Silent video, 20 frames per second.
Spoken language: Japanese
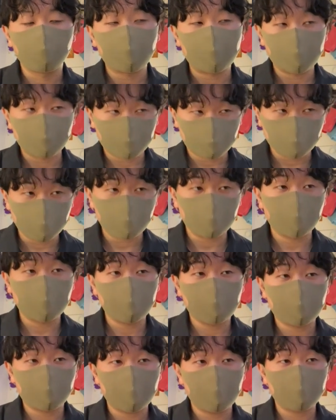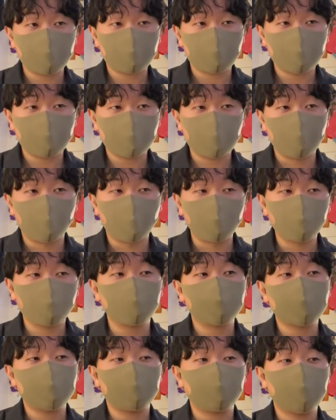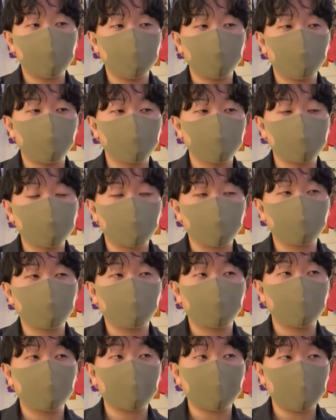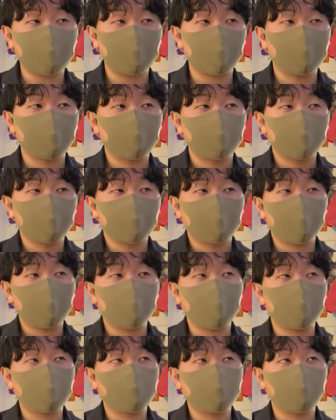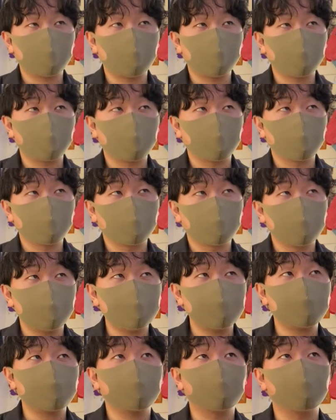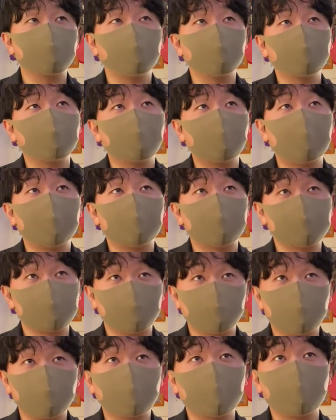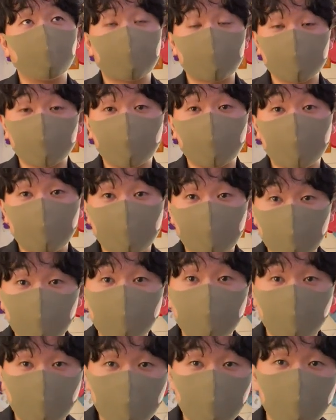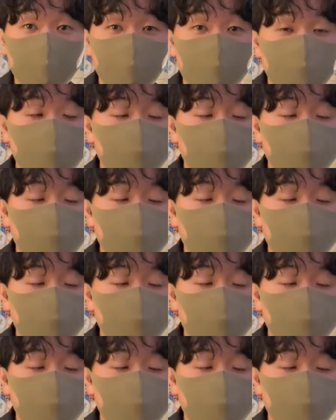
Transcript: ミルクに切り替えて、で温度設定もちょっとだけあのにじゅうごどぐらいってその時私は聞いてて、に